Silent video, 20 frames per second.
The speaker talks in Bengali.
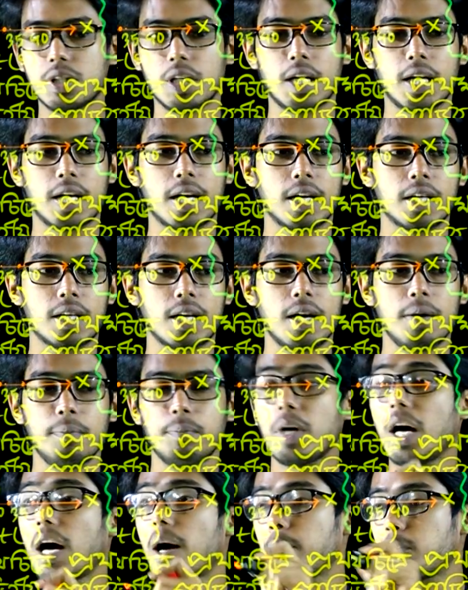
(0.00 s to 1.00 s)
যে রেখাটা
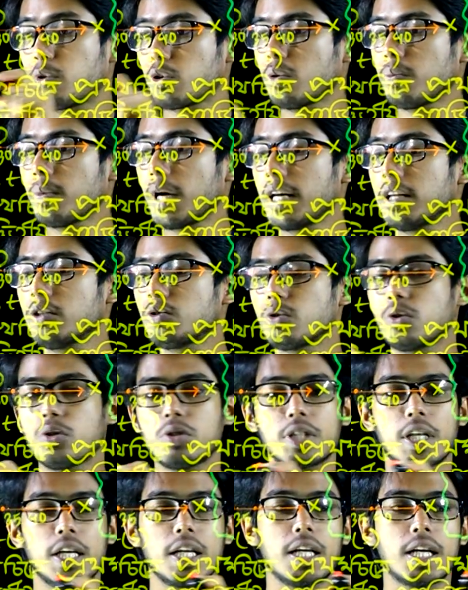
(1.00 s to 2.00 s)
প্রথম গাড়ির জন্য
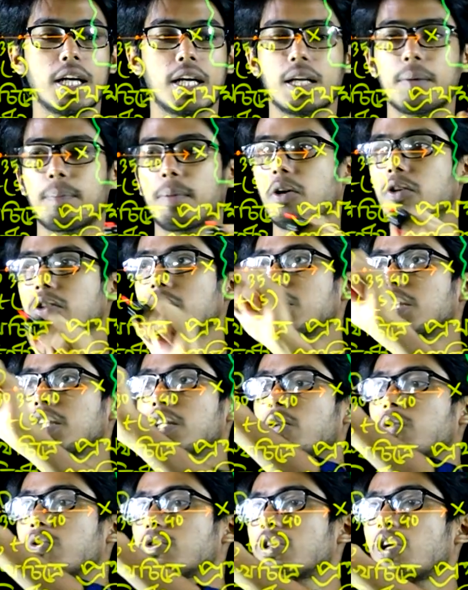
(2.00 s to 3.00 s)
যে রেখাটা পাওয়া যায় সেটা
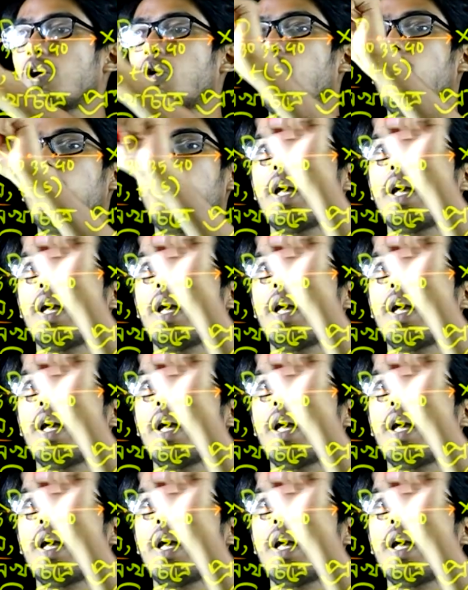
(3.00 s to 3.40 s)
হচ্ছে ও